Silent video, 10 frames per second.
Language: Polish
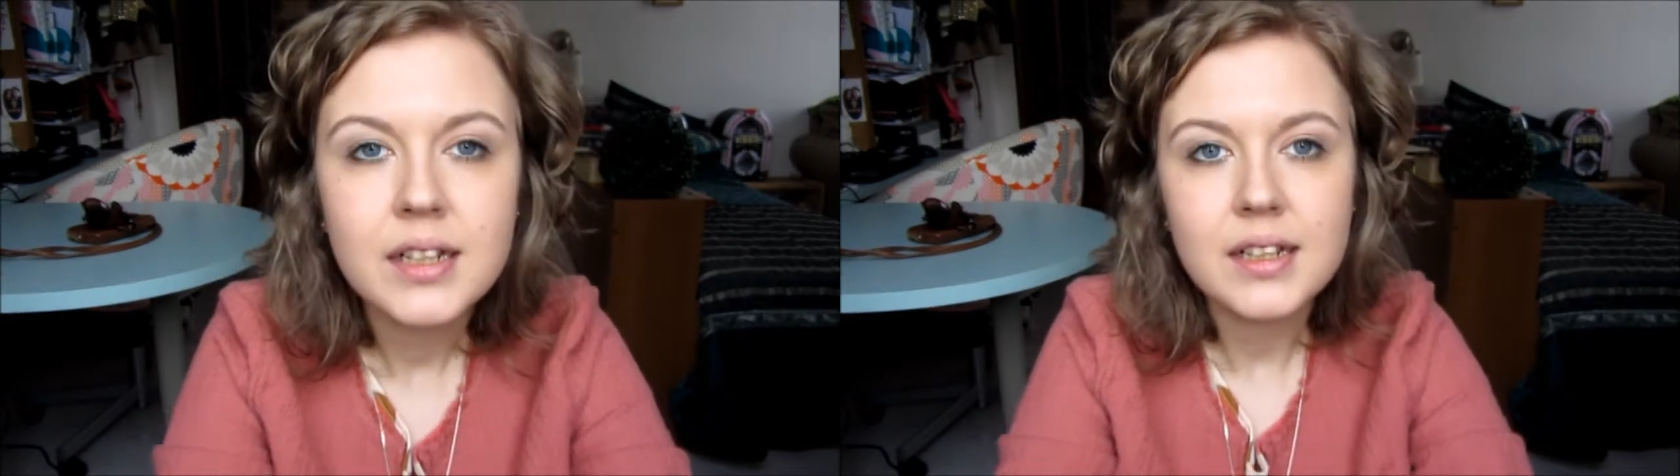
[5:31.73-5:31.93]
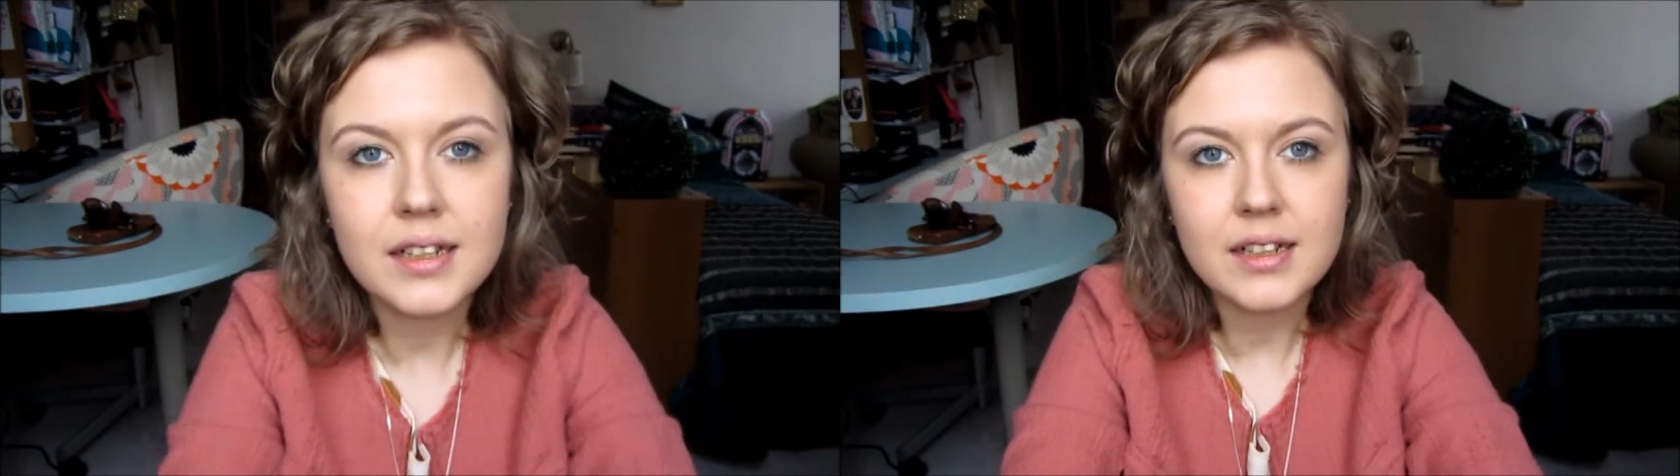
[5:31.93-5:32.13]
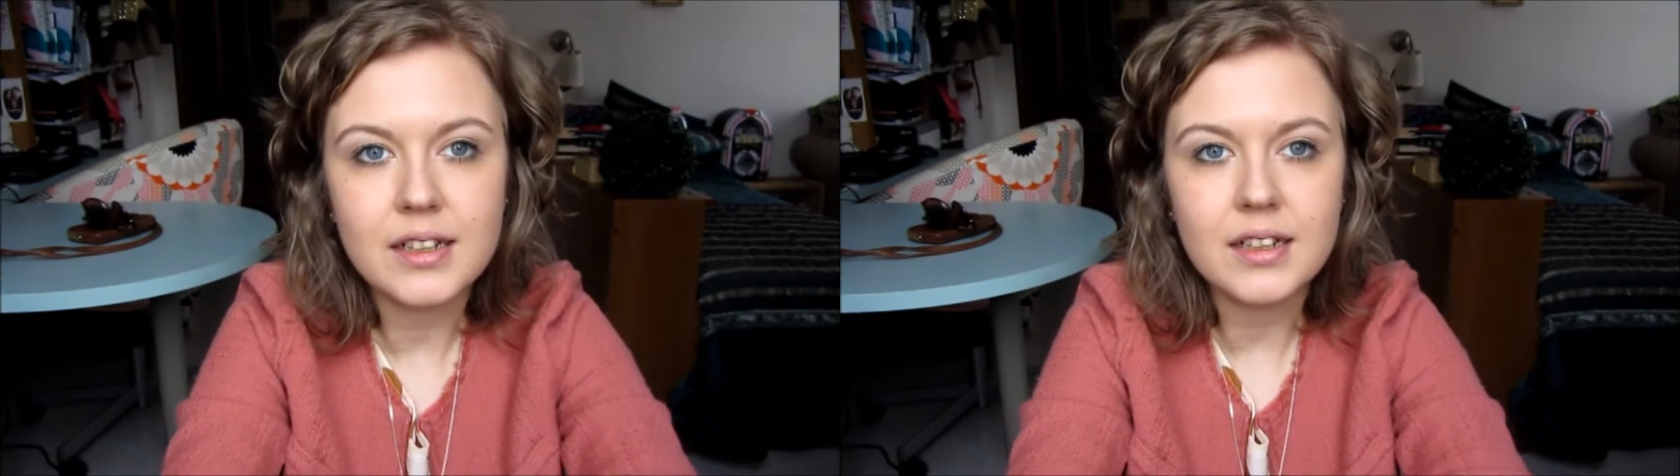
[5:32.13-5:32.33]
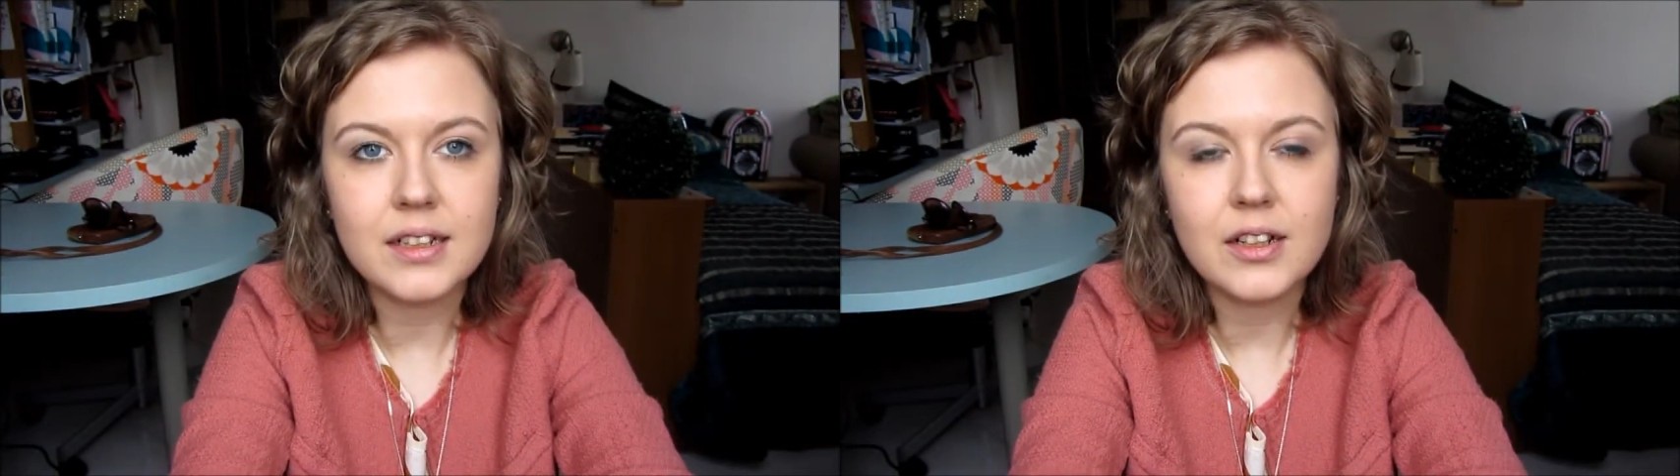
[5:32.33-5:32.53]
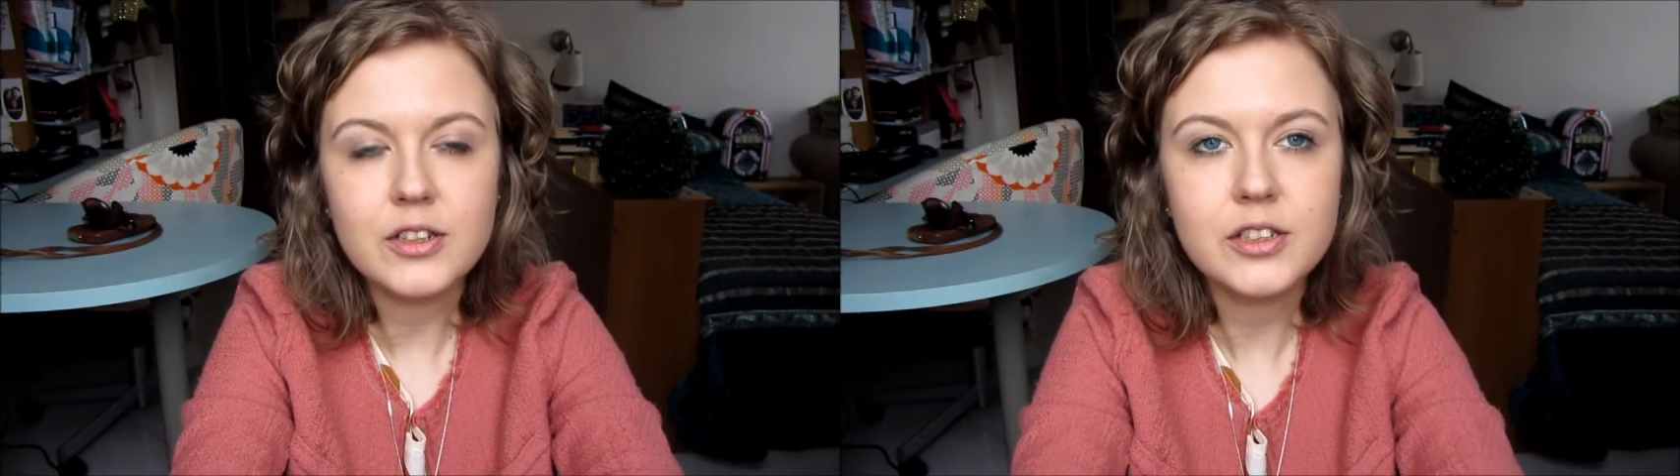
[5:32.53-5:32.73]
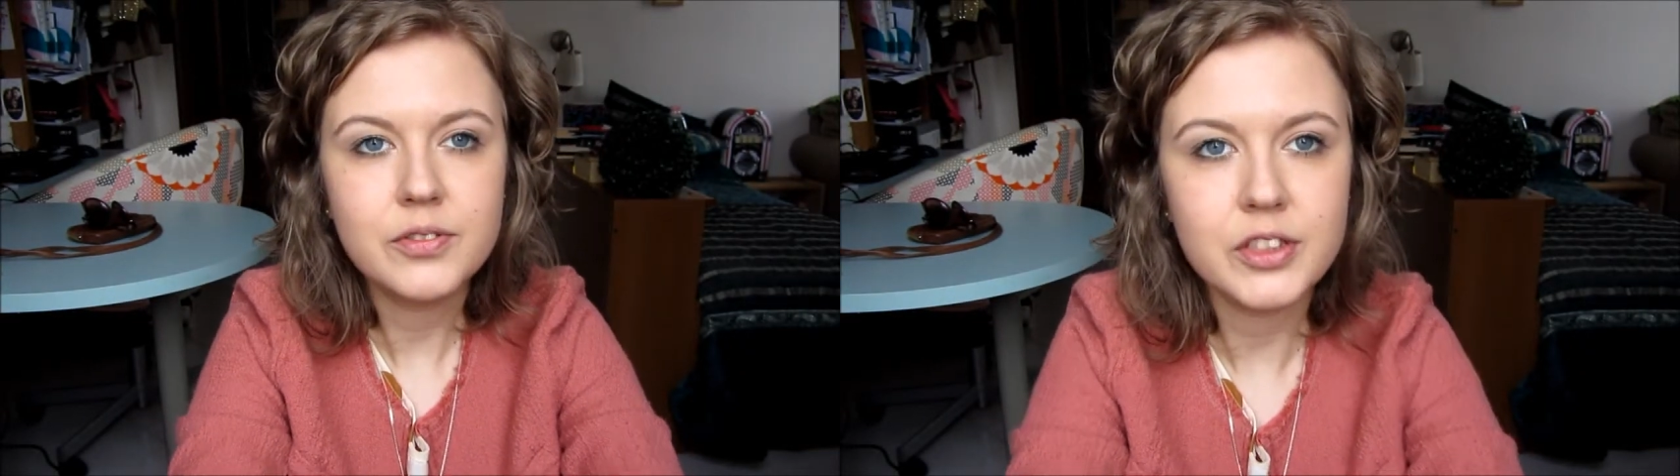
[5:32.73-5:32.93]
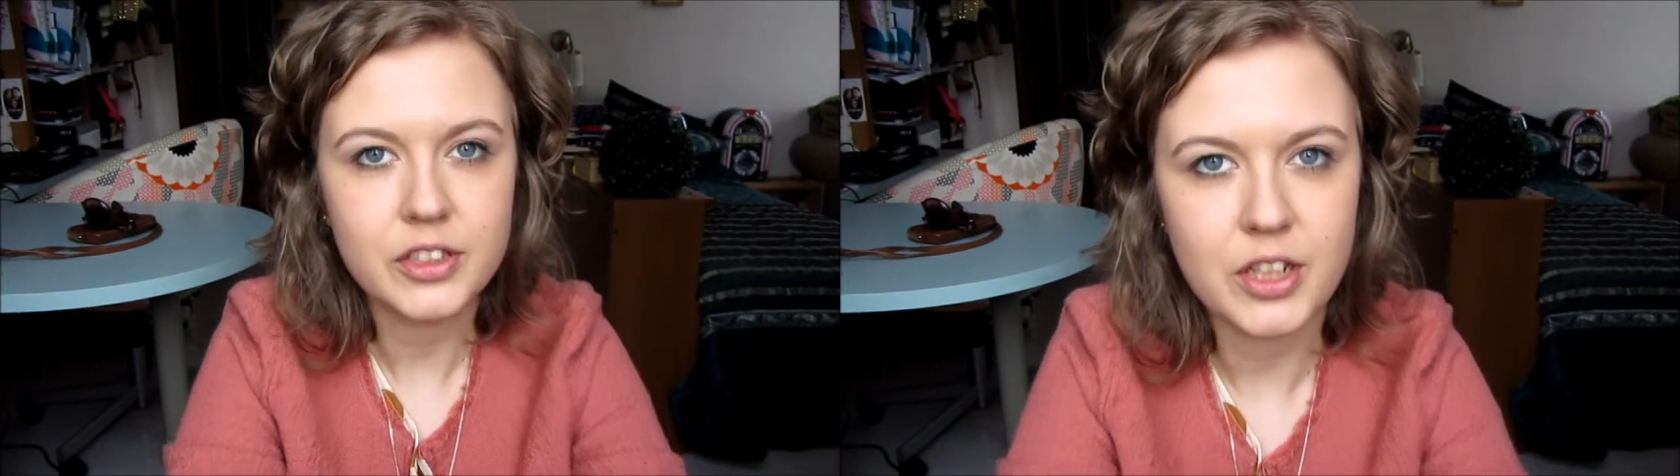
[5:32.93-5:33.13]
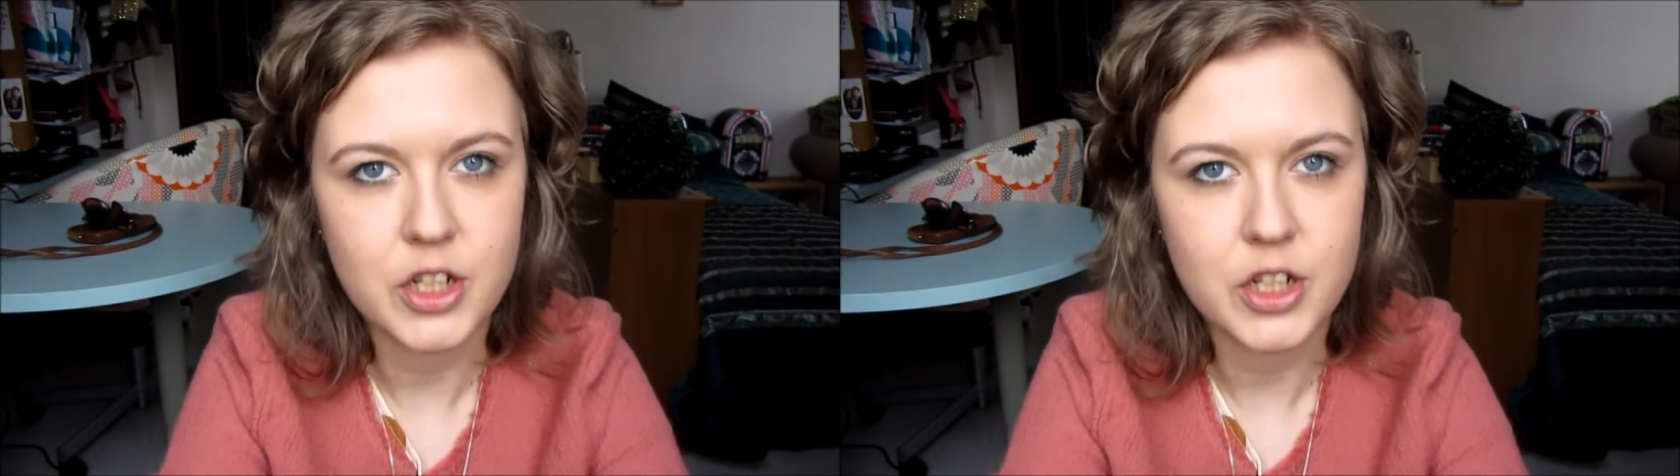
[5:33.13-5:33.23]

E, oczywiście